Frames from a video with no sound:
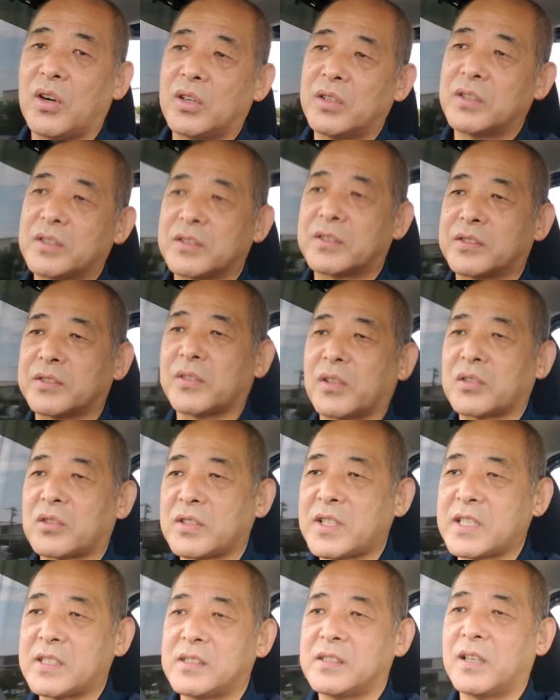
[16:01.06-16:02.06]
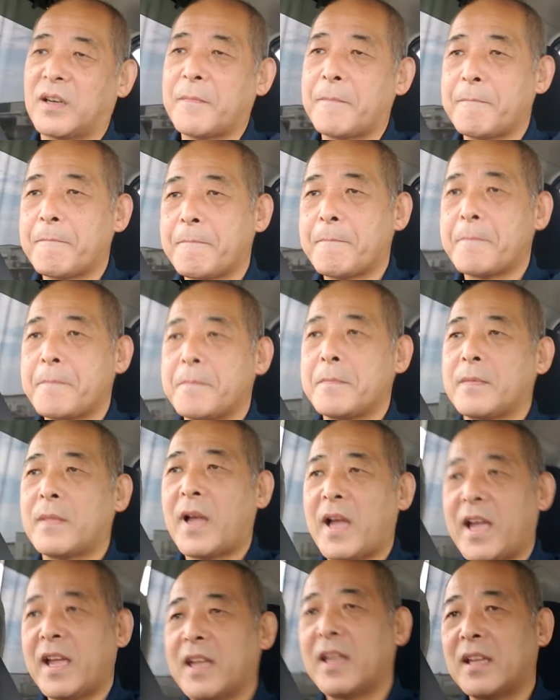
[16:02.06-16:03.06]
をすることですよ
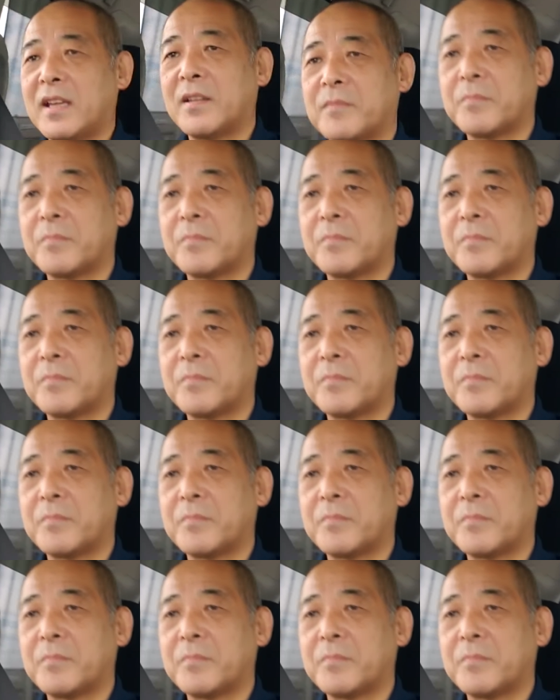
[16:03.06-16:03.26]
はい